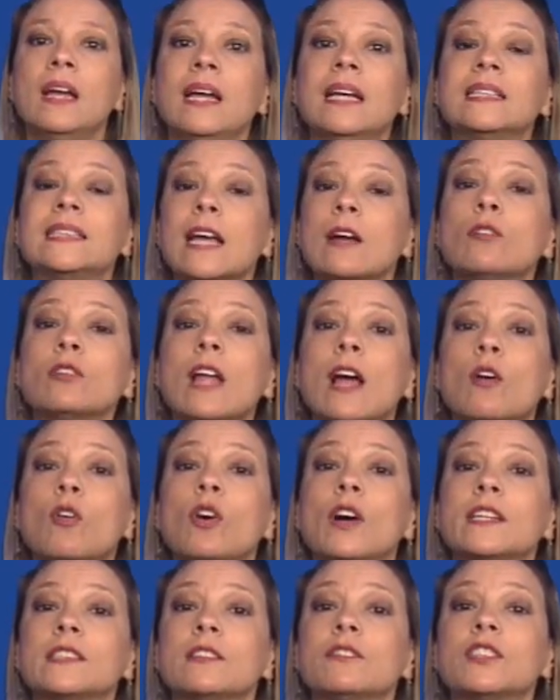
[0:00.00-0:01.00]
Segunda
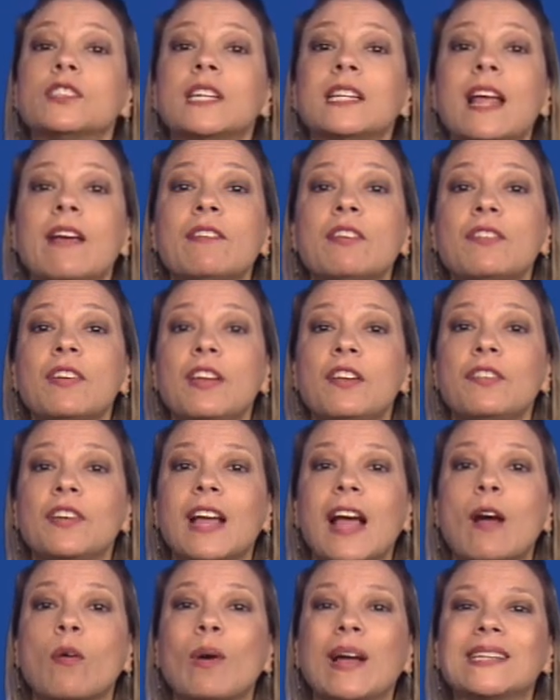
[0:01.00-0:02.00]
coisa, você deve
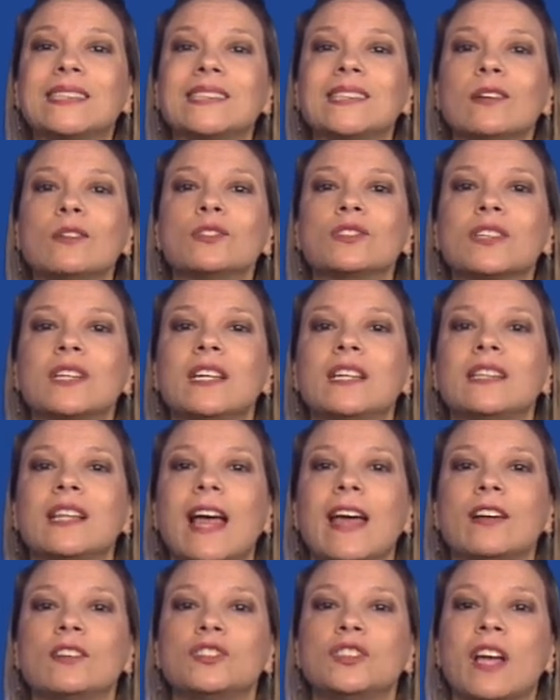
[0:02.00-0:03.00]
verificar quais são os
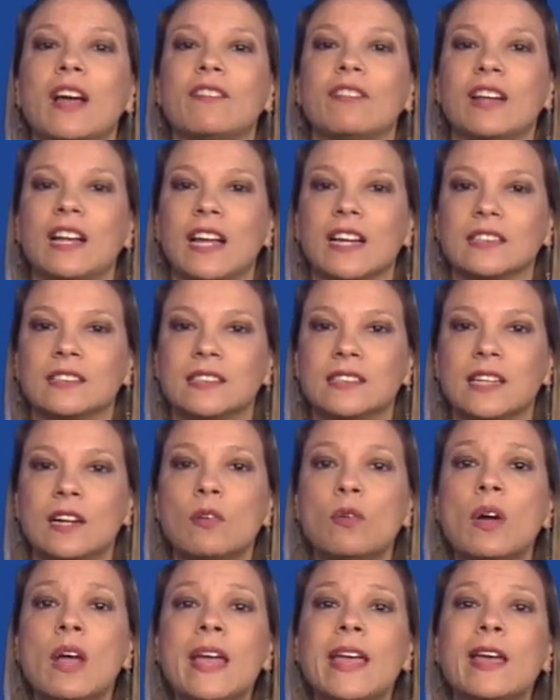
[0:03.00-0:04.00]
critérios de
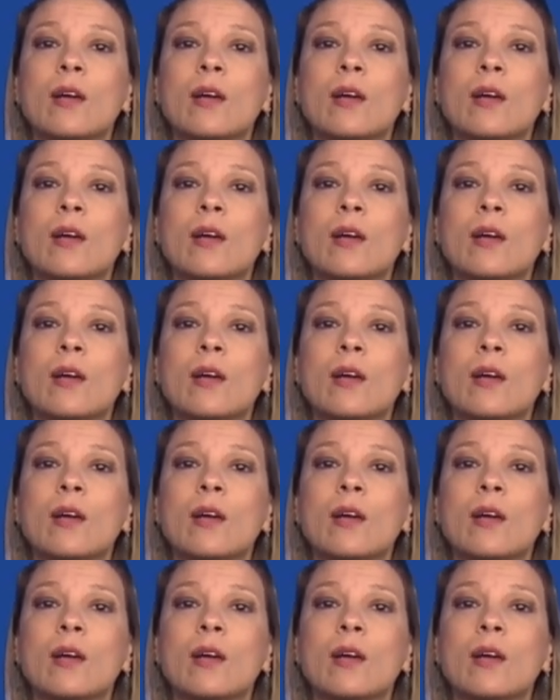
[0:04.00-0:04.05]
avaliação